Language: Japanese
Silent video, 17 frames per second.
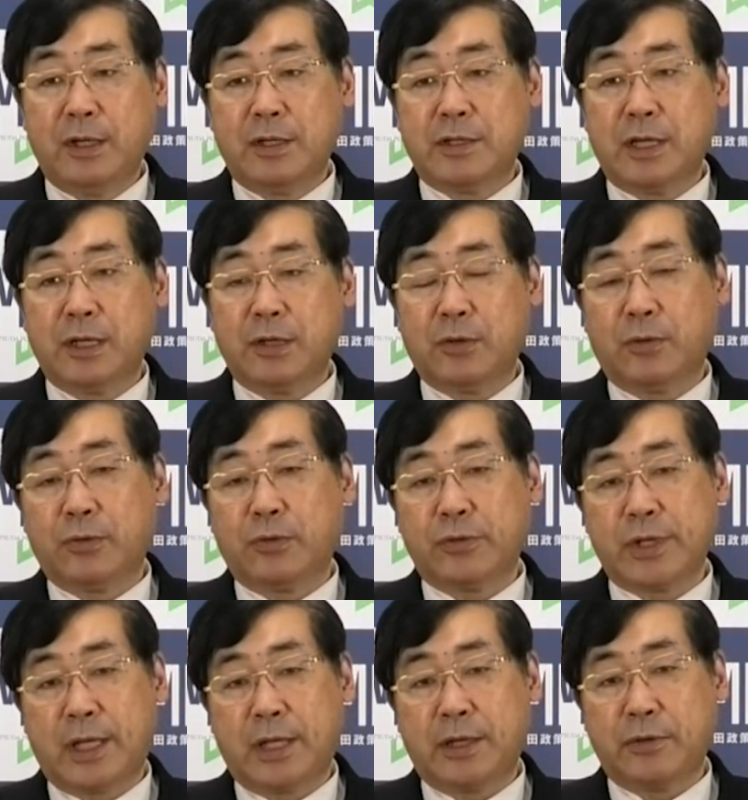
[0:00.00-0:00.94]
選挙を落
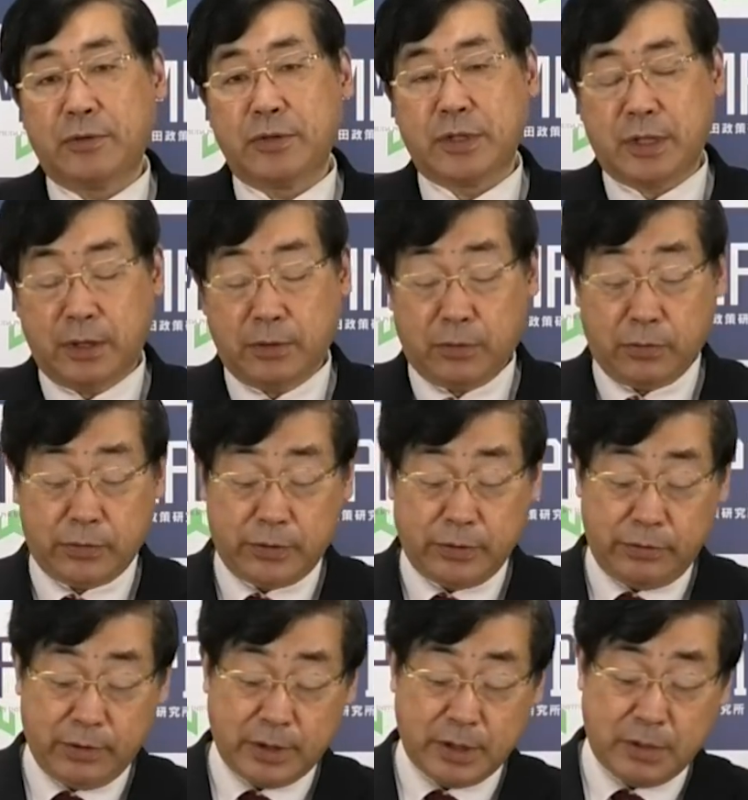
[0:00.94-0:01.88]
とさないようにしていこうと
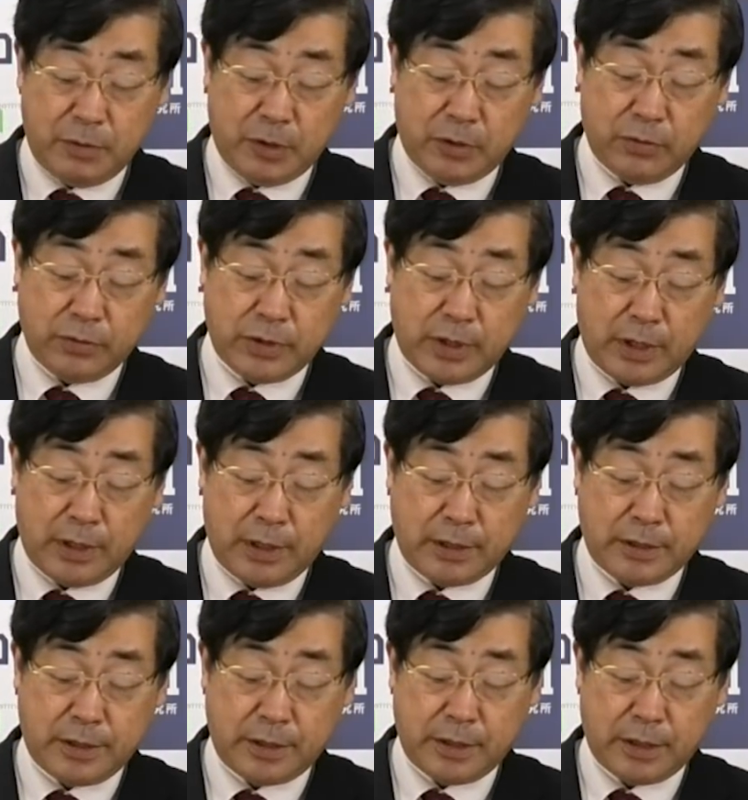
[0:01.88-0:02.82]
いうのが自民党の
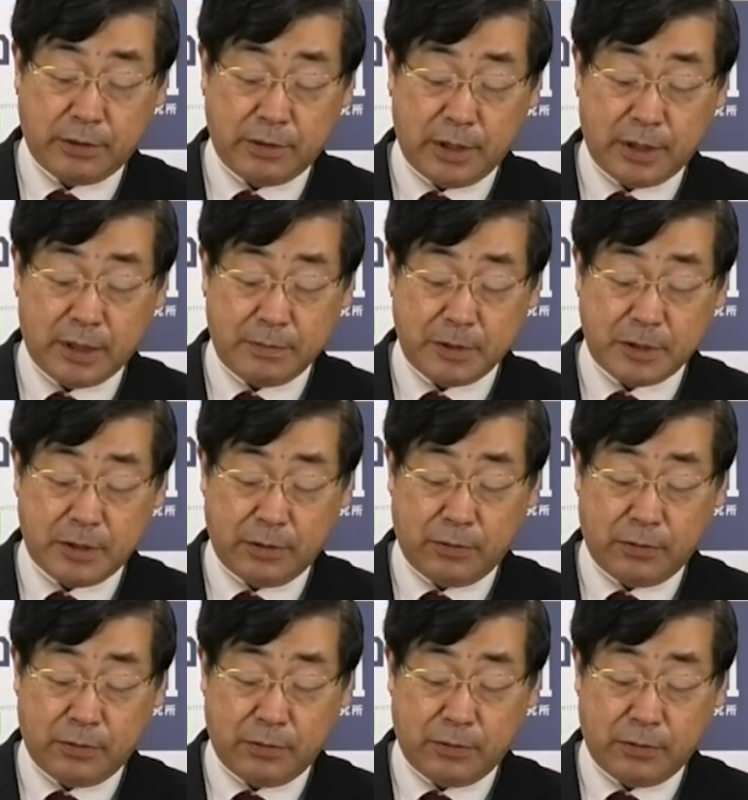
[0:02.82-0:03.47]
戦略になってます。